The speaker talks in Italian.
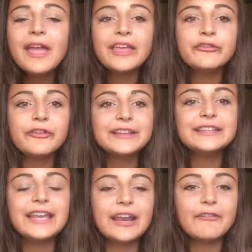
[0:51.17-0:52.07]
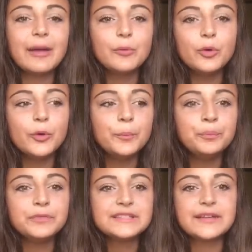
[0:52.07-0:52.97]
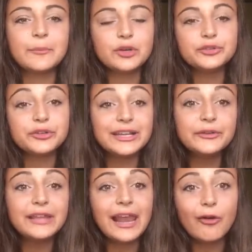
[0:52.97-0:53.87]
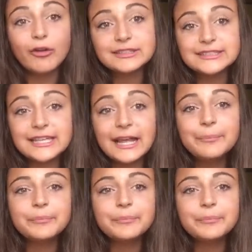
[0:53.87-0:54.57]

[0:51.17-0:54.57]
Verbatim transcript: infatti eravamo, mm, stavamo ritornando dalla Corsica